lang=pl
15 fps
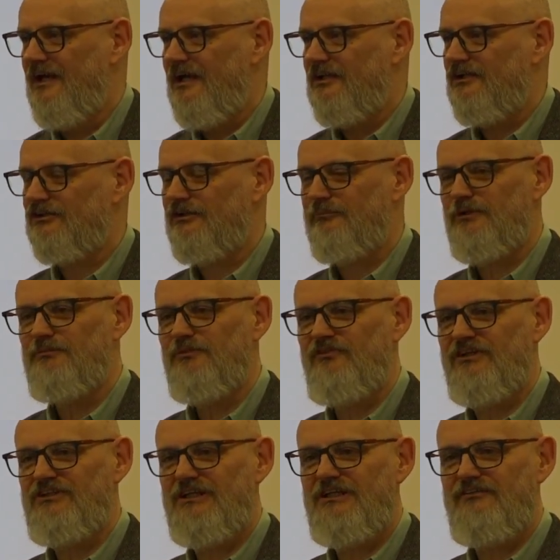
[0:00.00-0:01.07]
to, żebyśmy
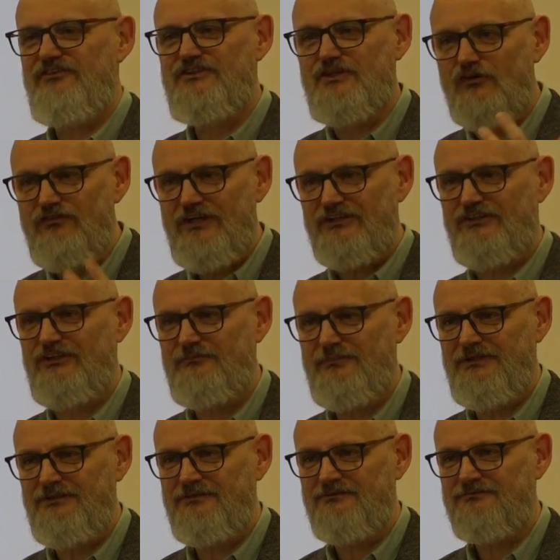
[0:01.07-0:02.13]
wiedzieli, w co
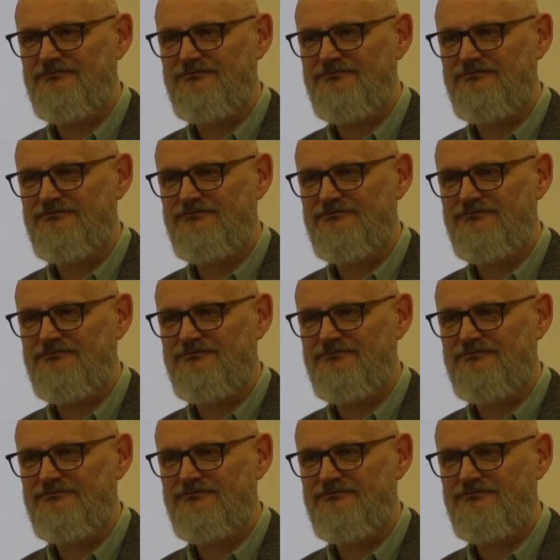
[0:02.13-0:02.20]
wierzymy,